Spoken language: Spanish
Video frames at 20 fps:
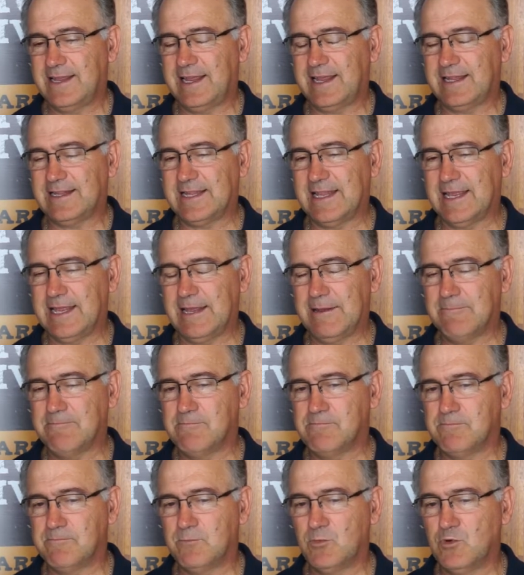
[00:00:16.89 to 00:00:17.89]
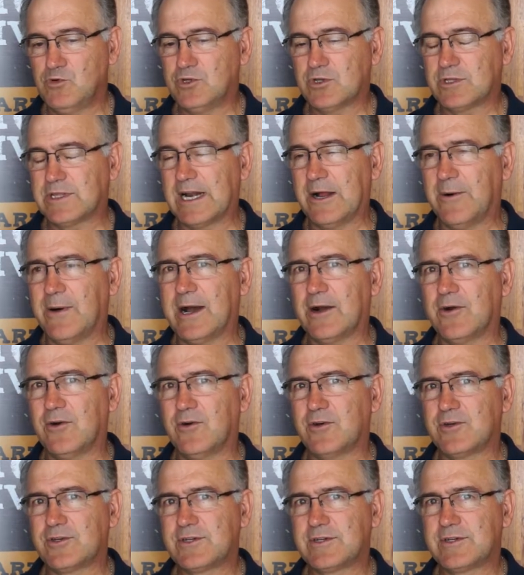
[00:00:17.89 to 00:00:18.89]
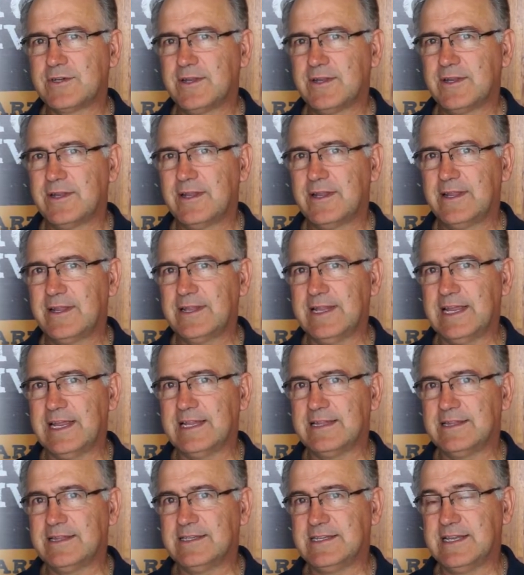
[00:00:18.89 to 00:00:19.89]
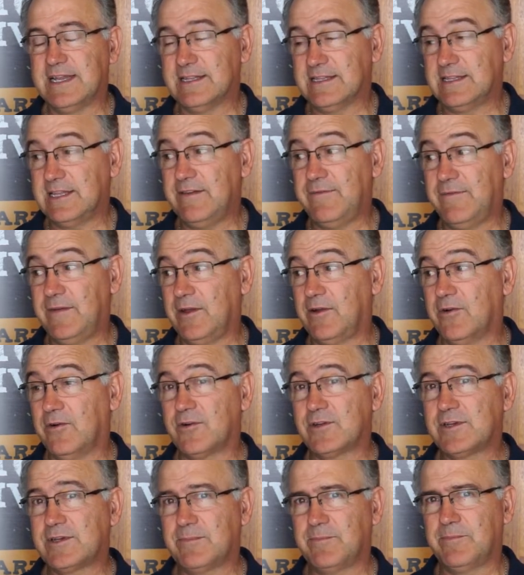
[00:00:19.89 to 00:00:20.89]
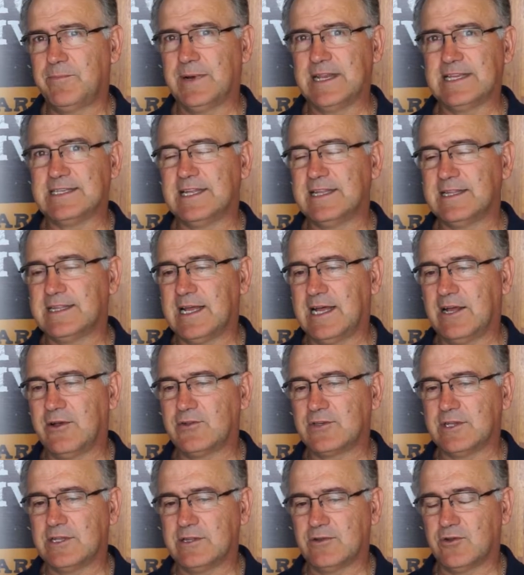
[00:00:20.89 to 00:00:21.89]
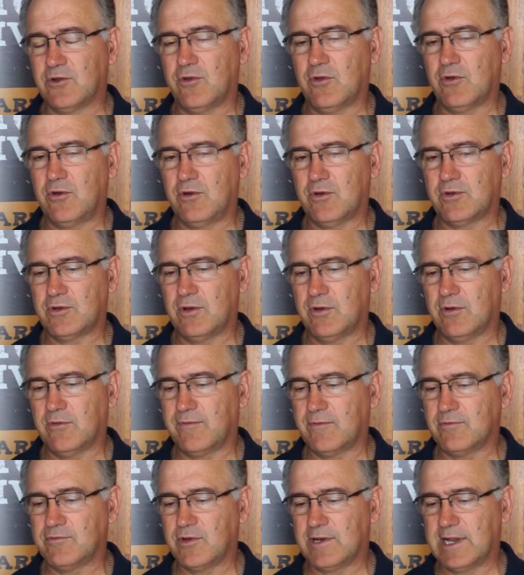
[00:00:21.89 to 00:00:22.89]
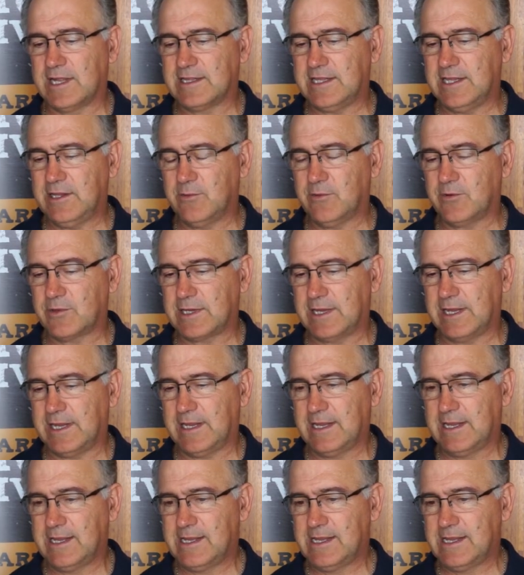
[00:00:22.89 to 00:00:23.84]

este, muchos trabajos eh, científicos presentados en todos los frutos nativos que,